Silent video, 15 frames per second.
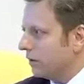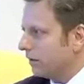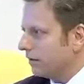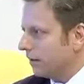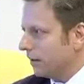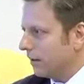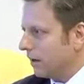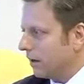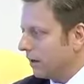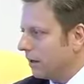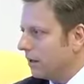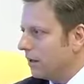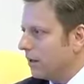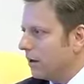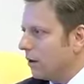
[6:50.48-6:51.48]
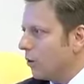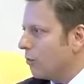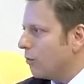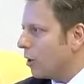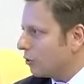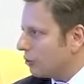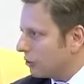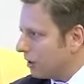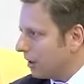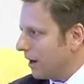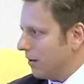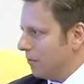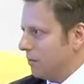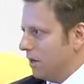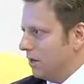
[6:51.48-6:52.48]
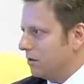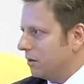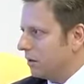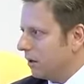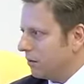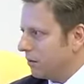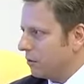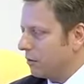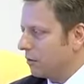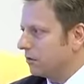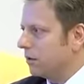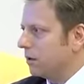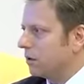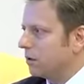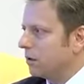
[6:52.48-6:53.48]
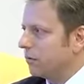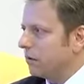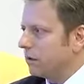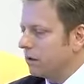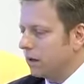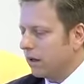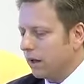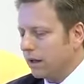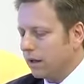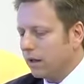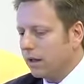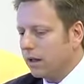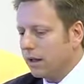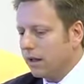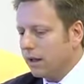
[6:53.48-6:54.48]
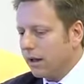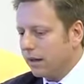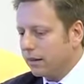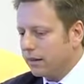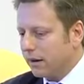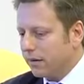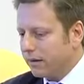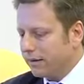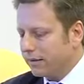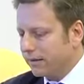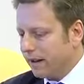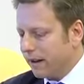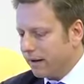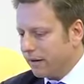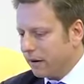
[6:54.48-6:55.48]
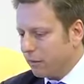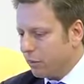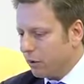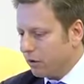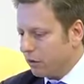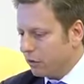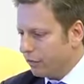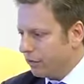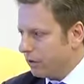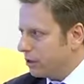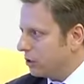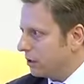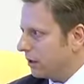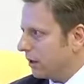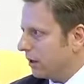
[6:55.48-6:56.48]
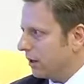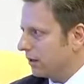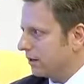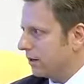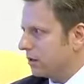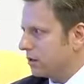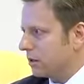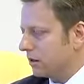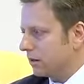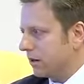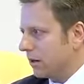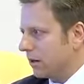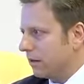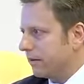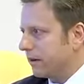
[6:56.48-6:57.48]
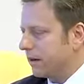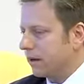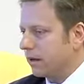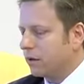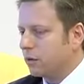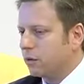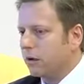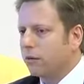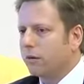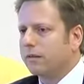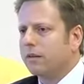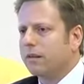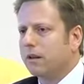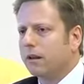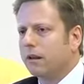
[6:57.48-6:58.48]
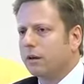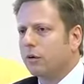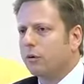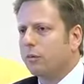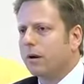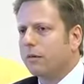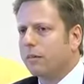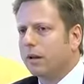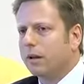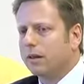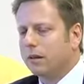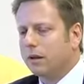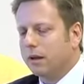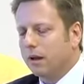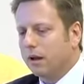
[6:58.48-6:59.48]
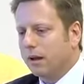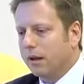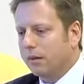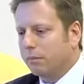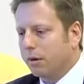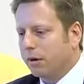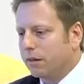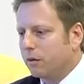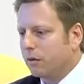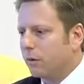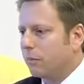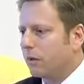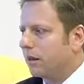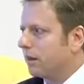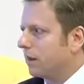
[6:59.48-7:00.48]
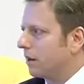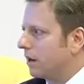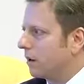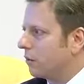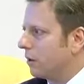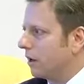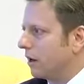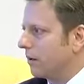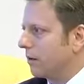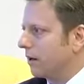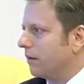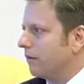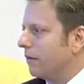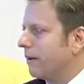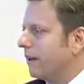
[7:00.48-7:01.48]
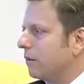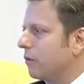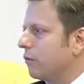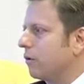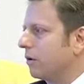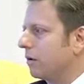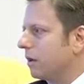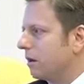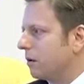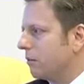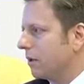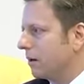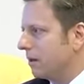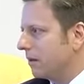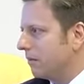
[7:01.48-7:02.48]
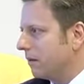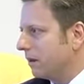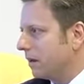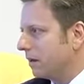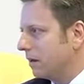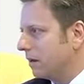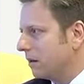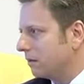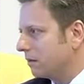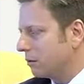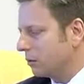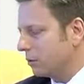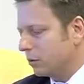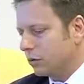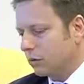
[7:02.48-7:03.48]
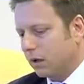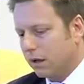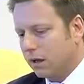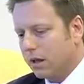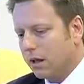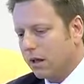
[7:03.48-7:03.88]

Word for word: sera, un moto di rabbia, io direi proprio così, lo definirei, attraversava un po' gli uffici della sede centrale di Valcanuta, una sede che normalmente è particolarmente tranquilla perché vivendo fuori dall'operatività delle strutture